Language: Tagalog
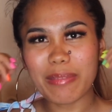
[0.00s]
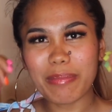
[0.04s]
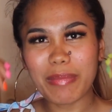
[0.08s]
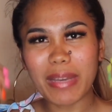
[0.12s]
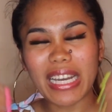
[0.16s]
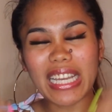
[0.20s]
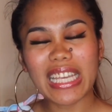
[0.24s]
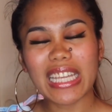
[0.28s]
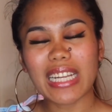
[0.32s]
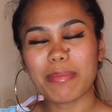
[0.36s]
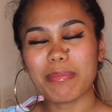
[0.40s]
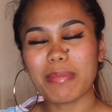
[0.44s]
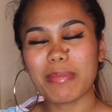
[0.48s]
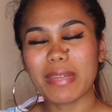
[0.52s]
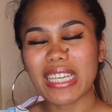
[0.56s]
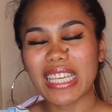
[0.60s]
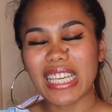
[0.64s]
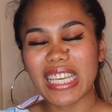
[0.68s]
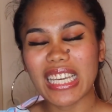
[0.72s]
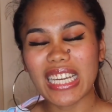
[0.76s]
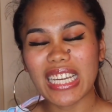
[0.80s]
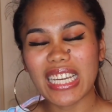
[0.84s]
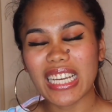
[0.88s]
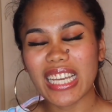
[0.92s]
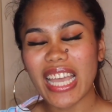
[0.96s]
Ang hirap
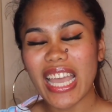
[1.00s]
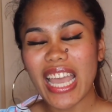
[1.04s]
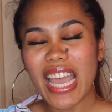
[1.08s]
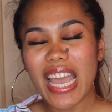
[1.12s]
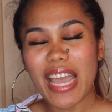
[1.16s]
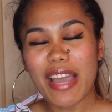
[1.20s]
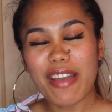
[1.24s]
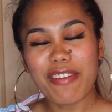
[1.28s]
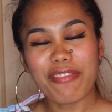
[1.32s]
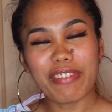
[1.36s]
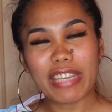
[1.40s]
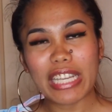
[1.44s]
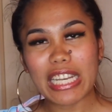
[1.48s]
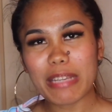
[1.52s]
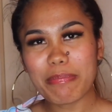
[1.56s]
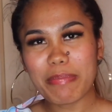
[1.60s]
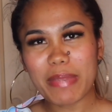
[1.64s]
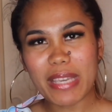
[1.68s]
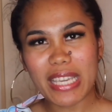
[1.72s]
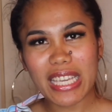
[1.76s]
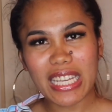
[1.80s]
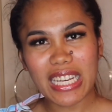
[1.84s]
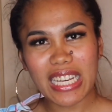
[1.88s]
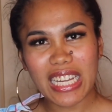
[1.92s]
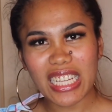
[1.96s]
maging
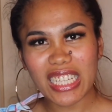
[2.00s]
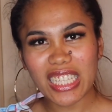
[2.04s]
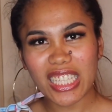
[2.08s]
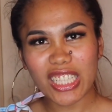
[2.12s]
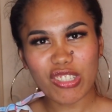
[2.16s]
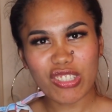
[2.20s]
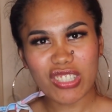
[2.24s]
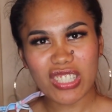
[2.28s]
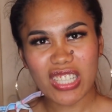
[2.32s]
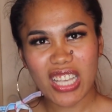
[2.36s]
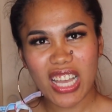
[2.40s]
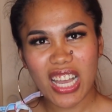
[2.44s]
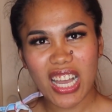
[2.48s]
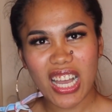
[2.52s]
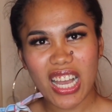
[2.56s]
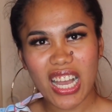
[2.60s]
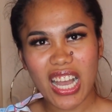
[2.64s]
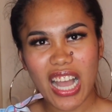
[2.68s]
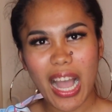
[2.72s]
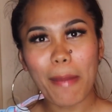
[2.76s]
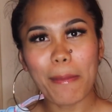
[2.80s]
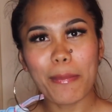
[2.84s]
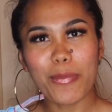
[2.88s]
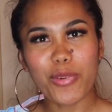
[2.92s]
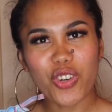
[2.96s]
Filipina dito sa
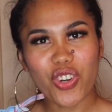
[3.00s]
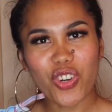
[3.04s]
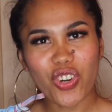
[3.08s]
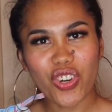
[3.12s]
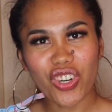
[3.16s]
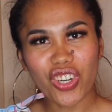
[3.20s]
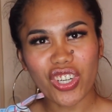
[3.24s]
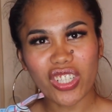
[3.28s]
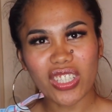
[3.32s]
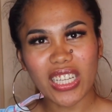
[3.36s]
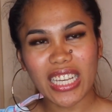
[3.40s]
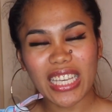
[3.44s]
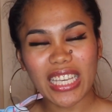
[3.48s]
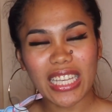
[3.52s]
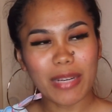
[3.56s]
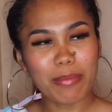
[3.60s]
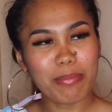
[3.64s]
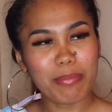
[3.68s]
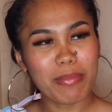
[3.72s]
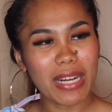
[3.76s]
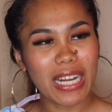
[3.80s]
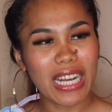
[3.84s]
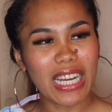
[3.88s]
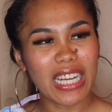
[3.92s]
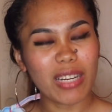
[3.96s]
abroad, ang hirap
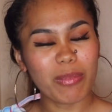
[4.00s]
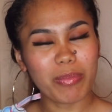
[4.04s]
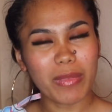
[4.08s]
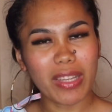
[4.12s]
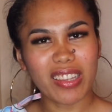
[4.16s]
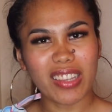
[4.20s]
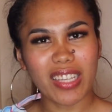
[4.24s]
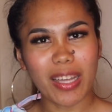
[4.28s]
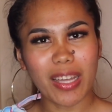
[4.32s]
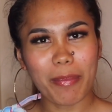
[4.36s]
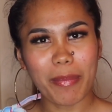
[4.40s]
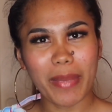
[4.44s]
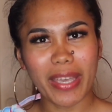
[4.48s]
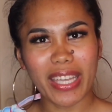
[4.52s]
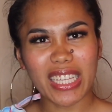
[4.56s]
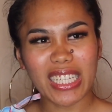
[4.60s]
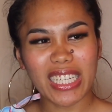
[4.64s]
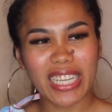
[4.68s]
maghanap ng damit.